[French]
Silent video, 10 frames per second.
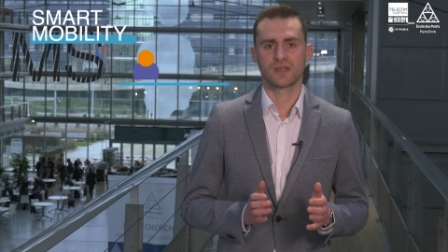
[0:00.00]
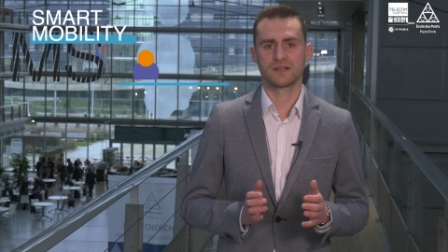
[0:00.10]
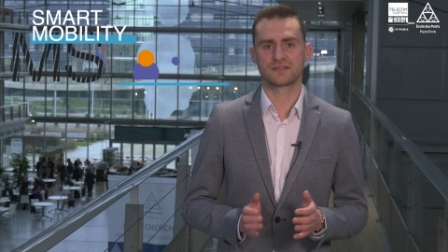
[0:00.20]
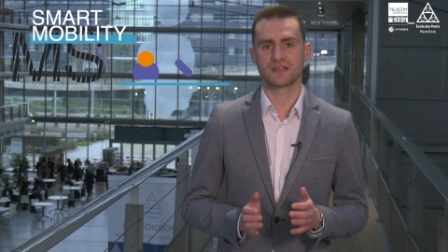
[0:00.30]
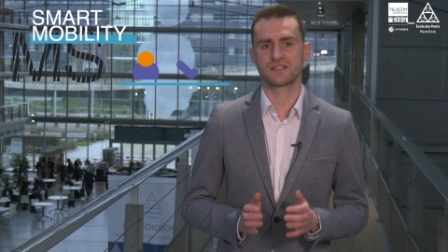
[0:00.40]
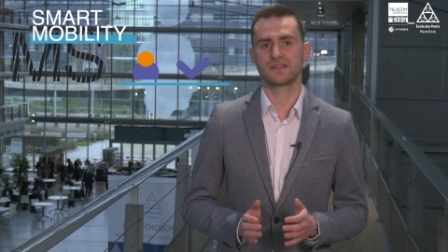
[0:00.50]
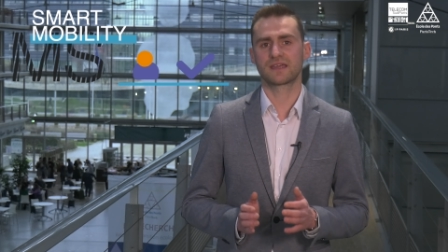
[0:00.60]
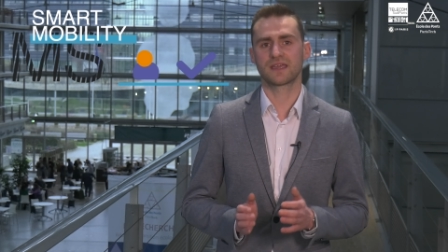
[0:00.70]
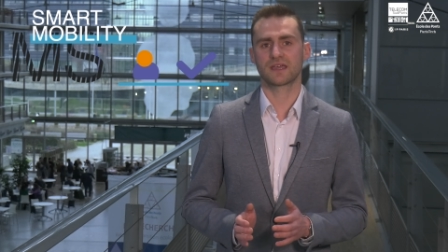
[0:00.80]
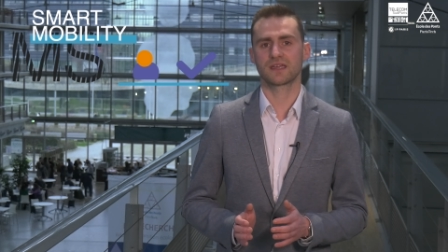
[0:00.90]
il s'agit
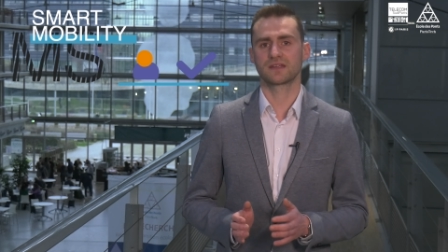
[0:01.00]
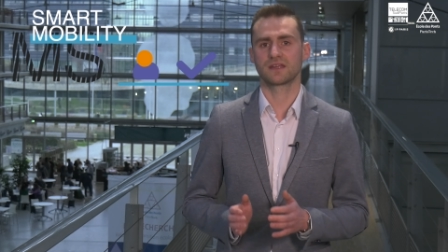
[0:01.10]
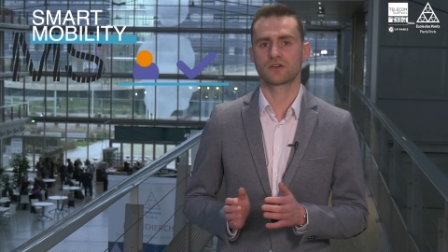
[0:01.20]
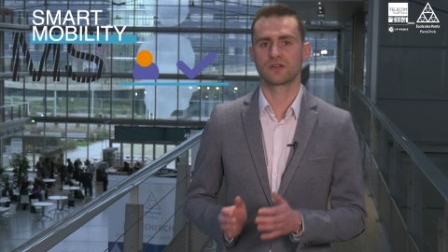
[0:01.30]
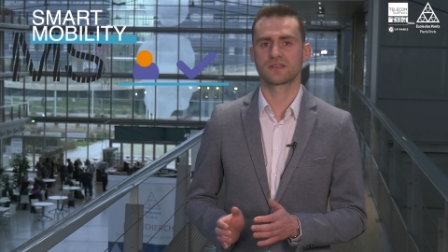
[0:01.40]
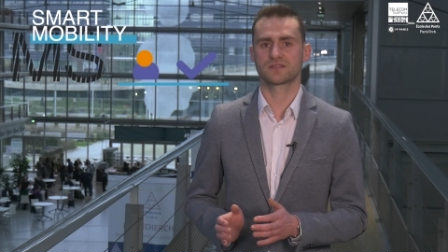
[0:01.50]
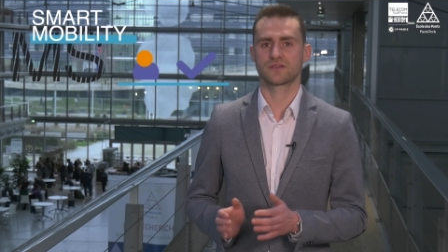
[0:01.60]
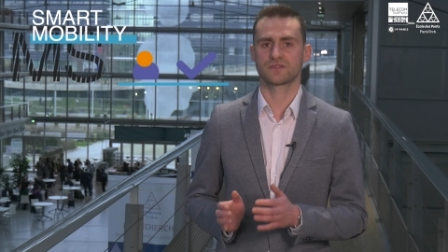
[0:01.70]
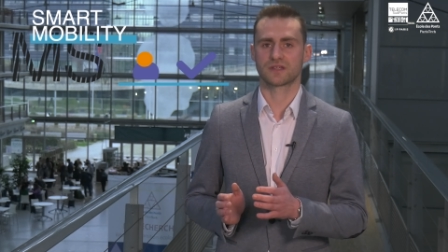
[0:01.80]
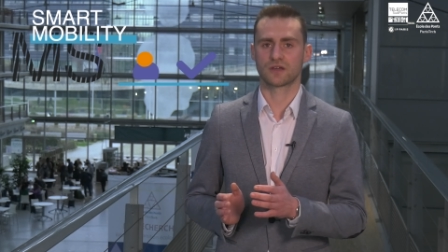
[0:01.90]
d'acquérir des
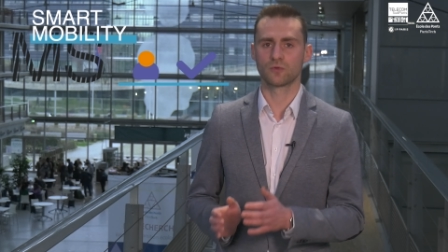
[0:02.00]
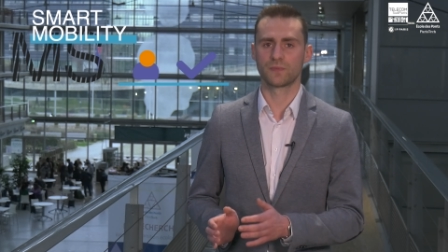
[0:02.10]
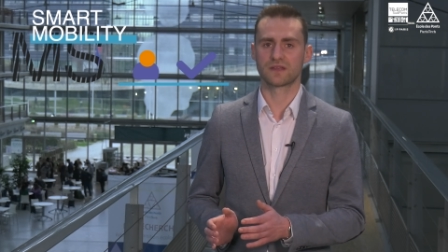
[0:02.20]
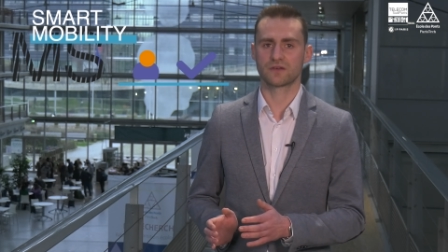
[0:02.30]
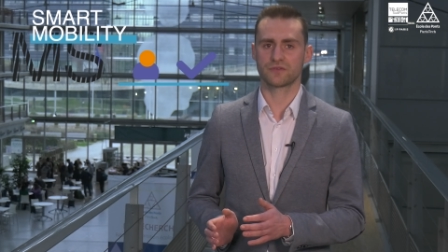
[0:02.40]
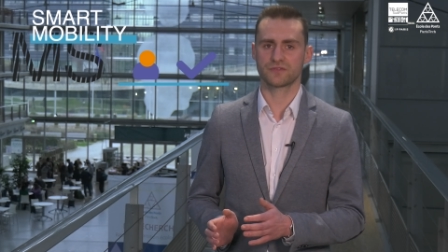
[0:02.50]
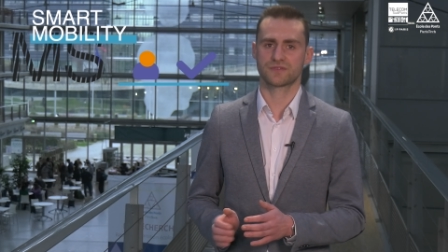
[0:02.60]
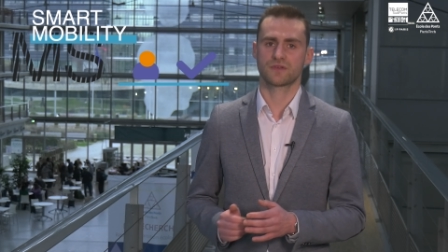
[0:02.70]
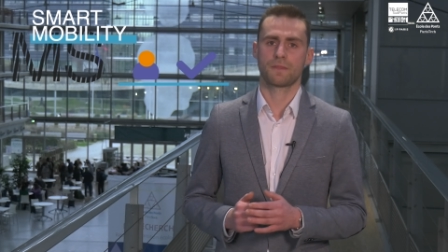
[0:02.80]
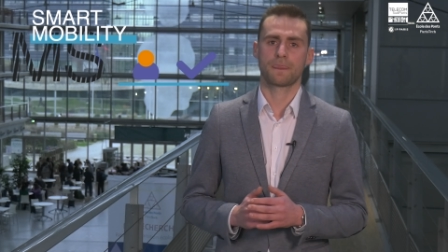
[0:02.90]
connaissances et compétences